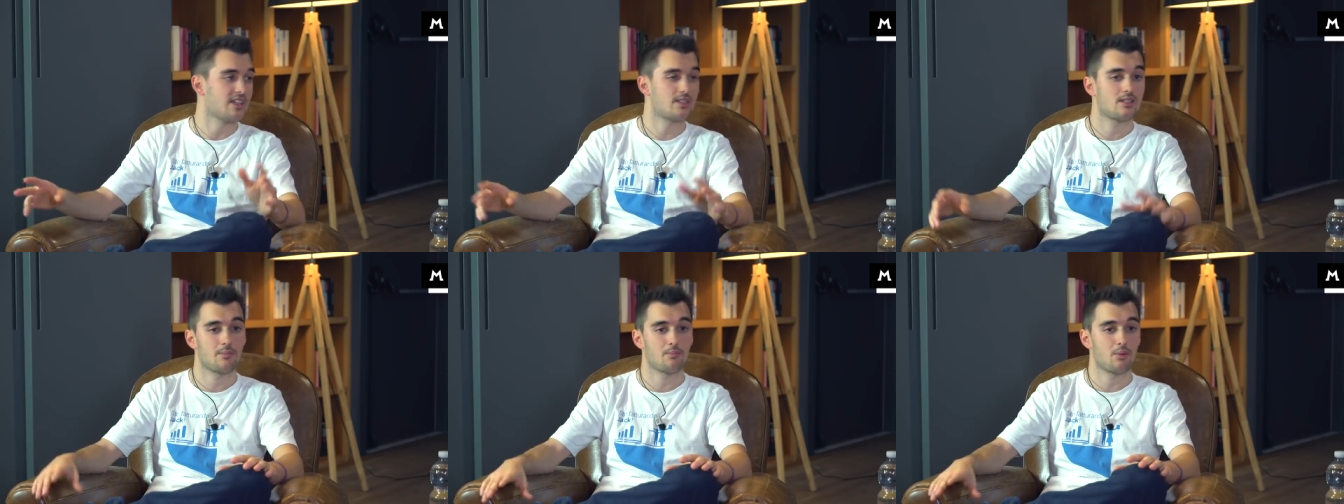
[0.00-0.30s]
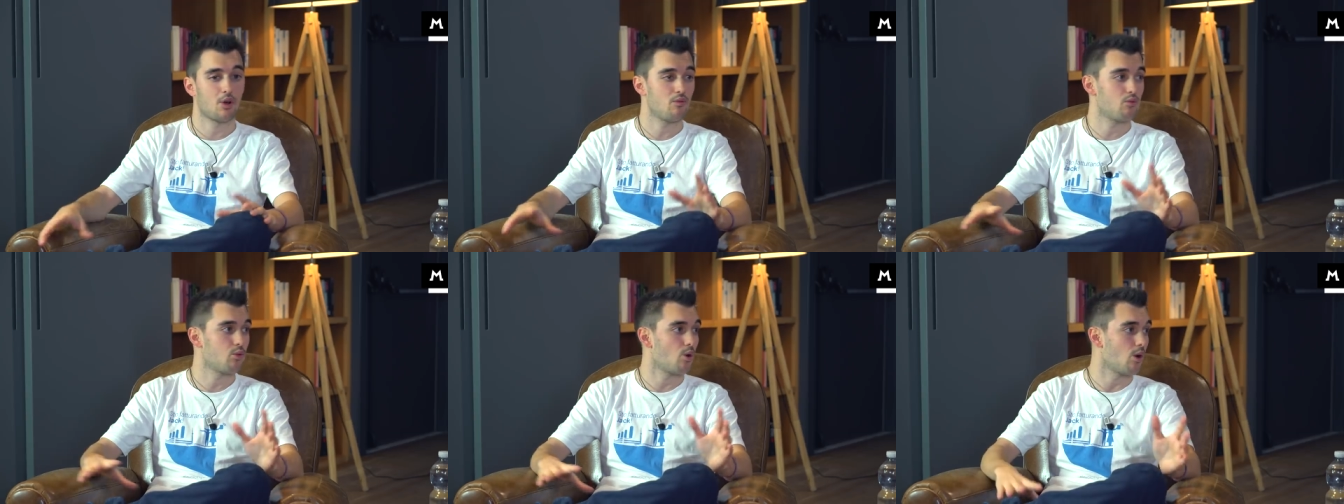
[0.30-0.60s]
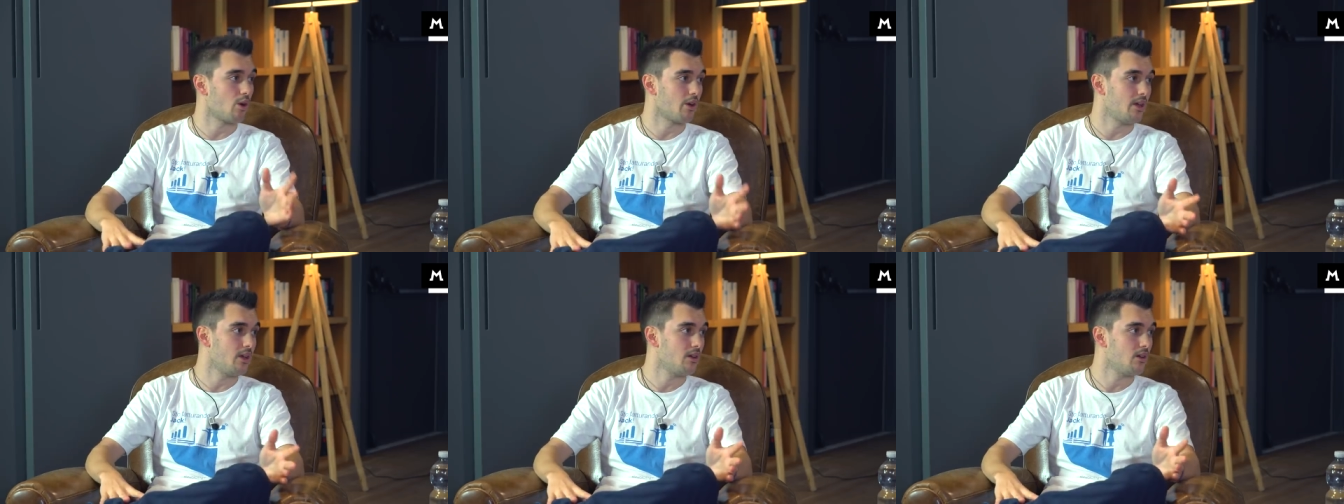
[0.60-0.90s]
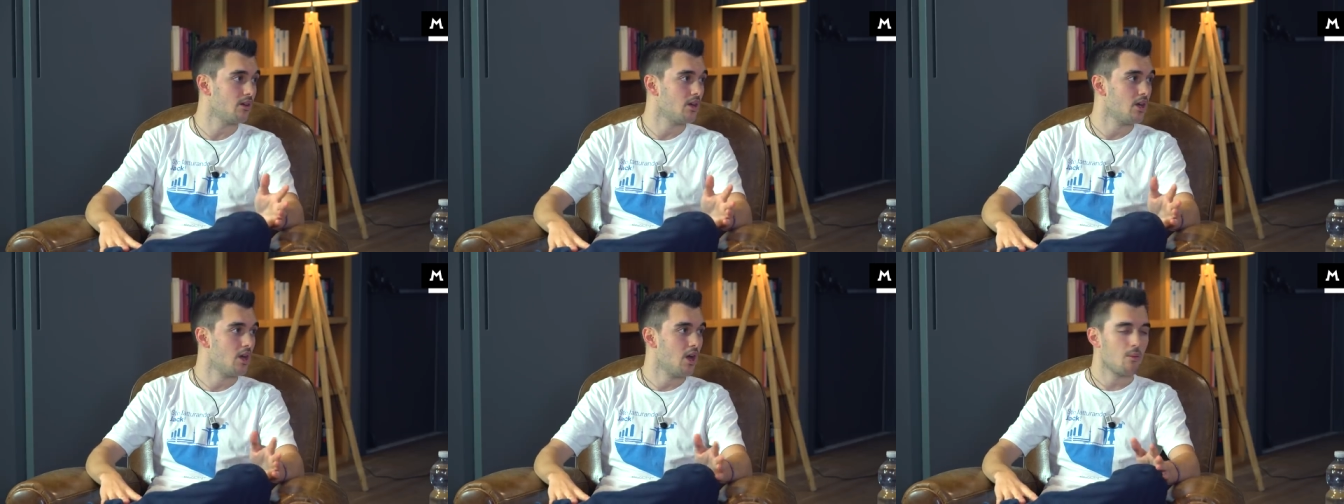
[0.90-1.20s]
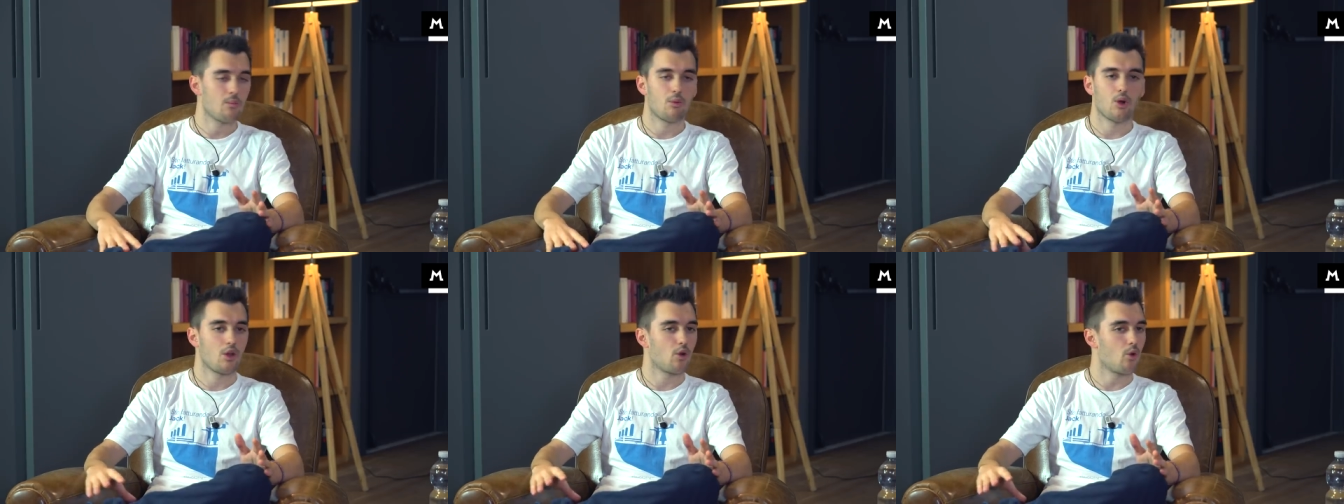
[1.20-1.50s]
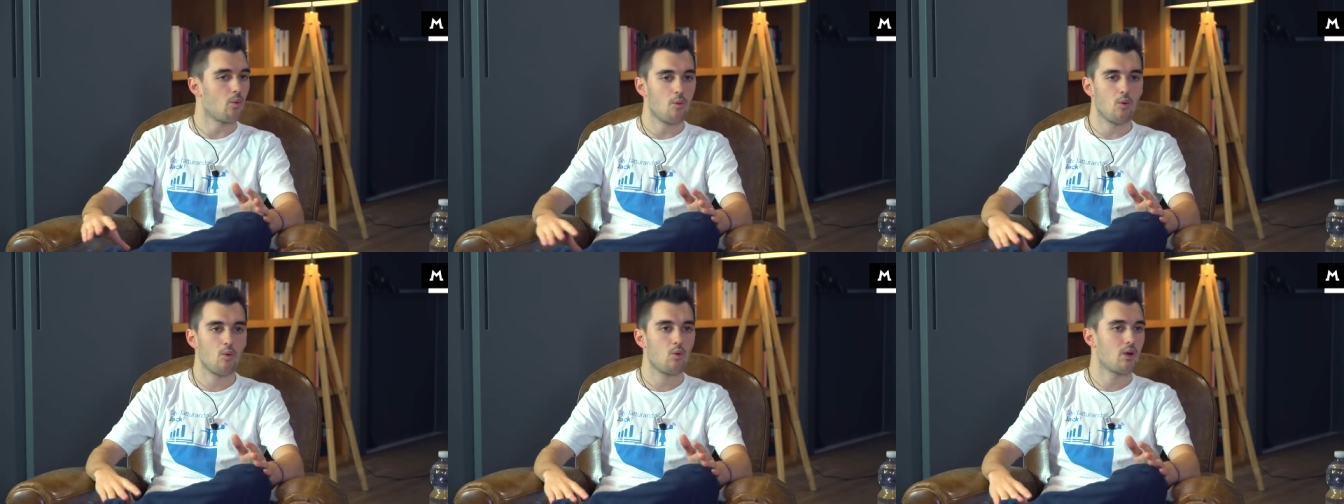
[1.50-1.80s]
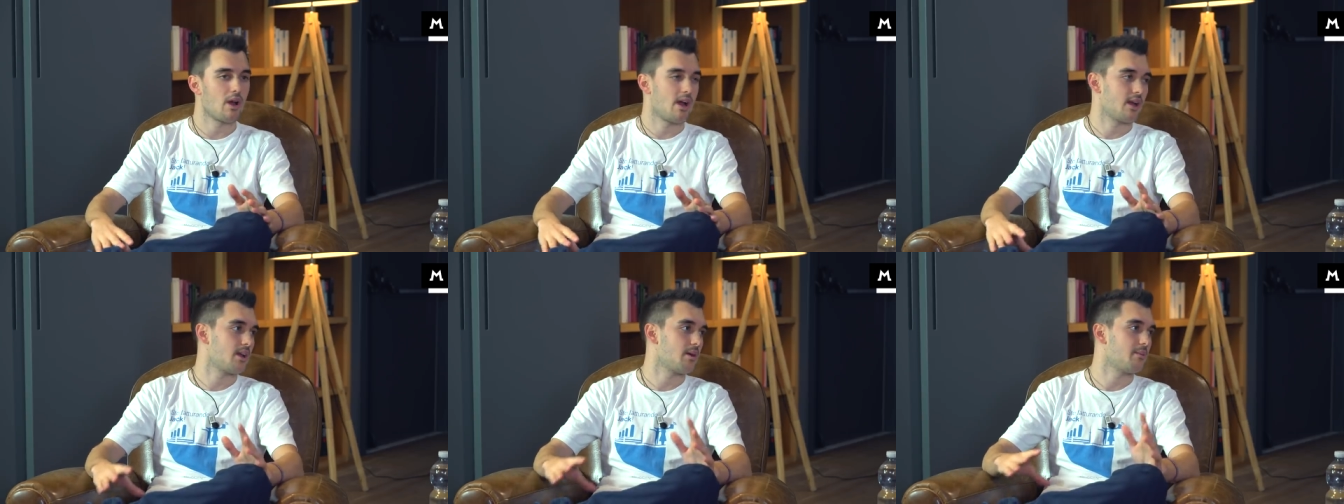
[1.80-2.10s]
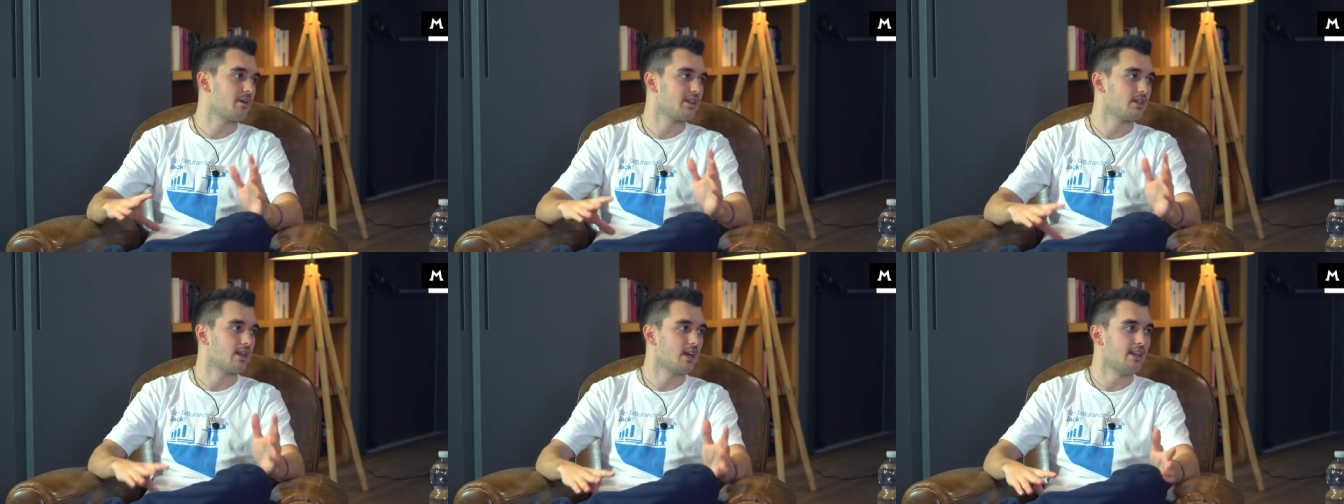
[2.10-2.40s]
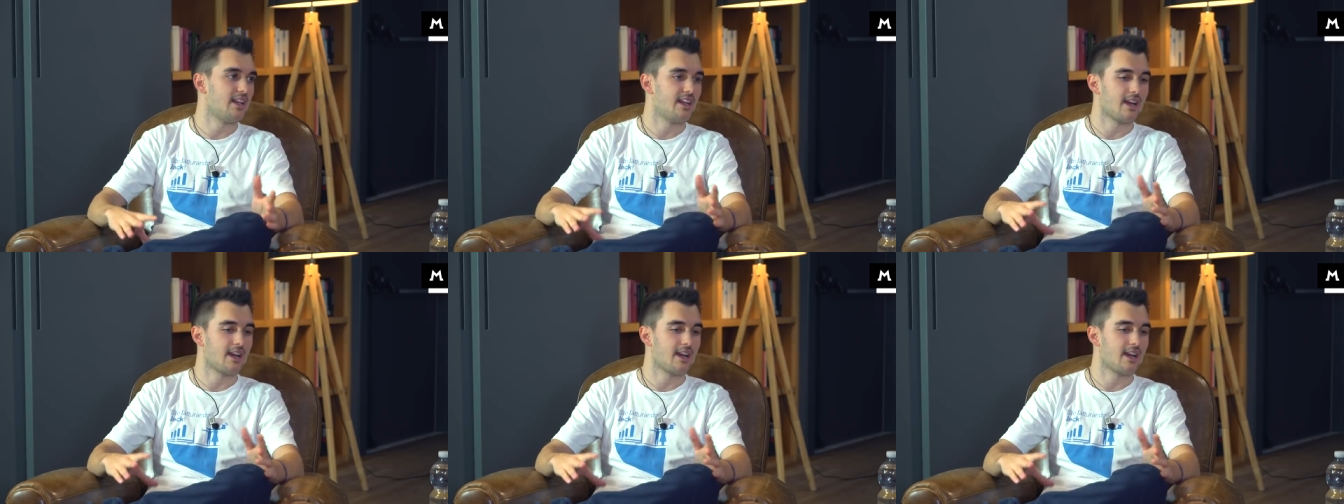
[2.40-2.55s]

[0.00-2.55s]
Se poi vuoi, puoi comunque anche mandargli